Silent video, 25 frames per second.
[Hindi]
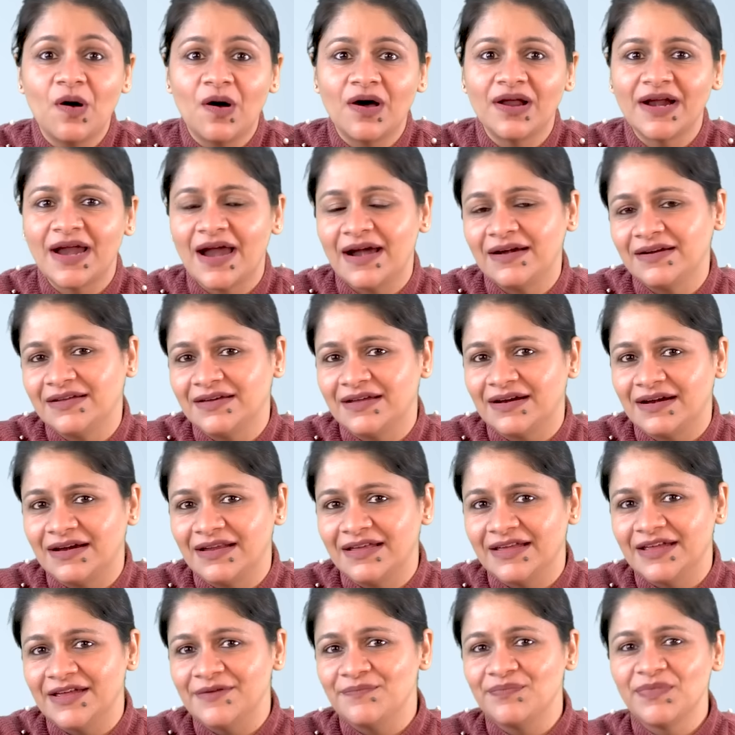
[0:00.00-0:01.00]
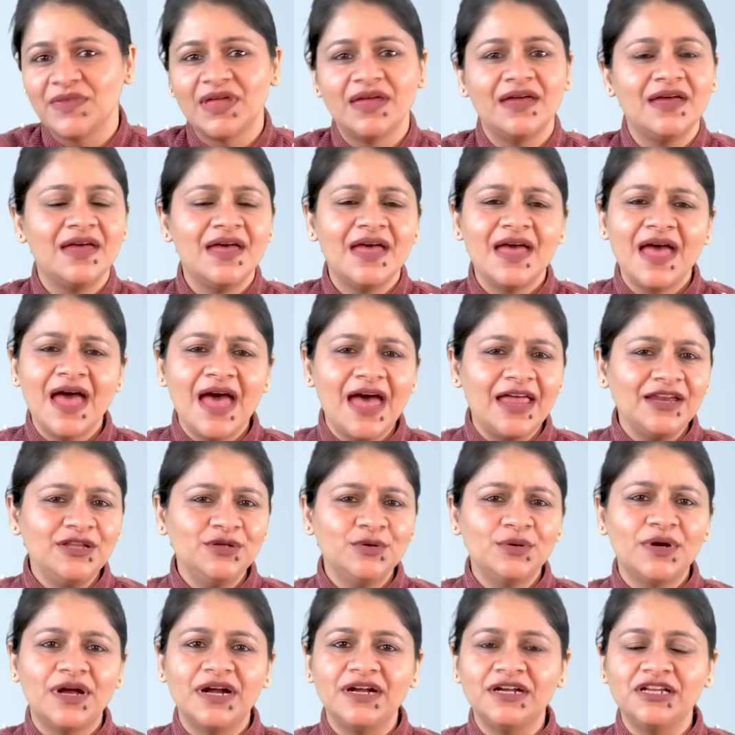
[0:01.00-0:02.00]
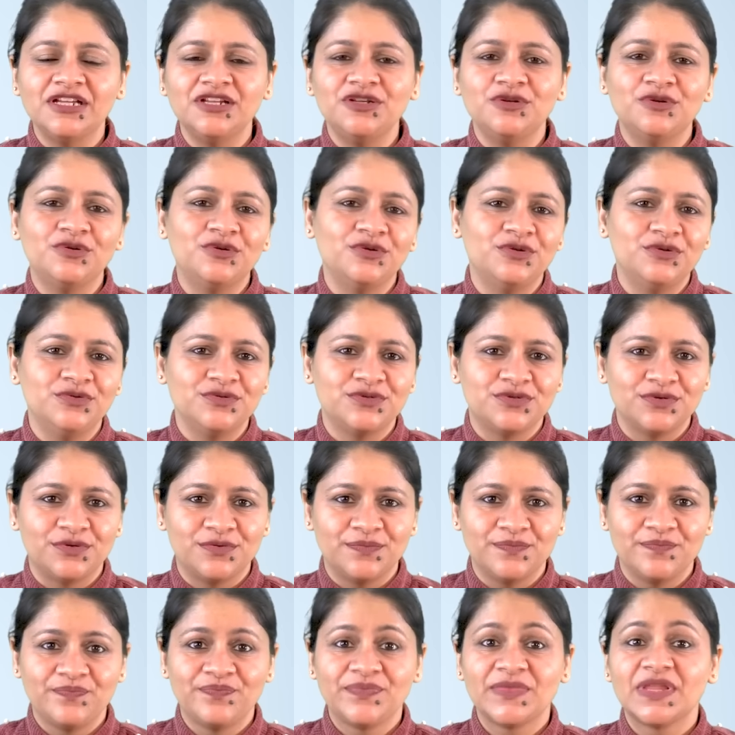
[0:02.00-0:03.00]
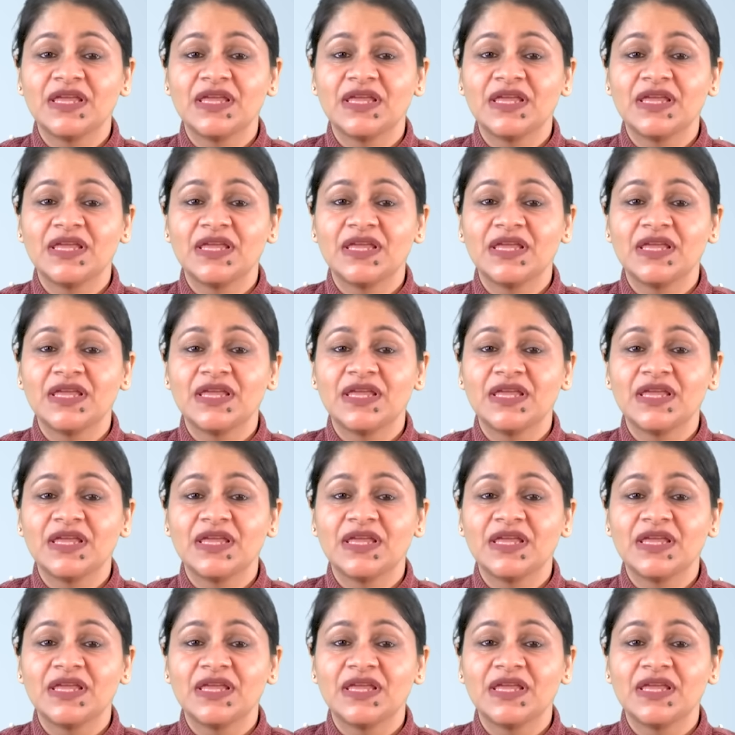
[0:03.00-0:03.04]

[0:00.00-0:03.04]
और ऐड कर लेंगे एंड यू कंटिन्यू टू डू सो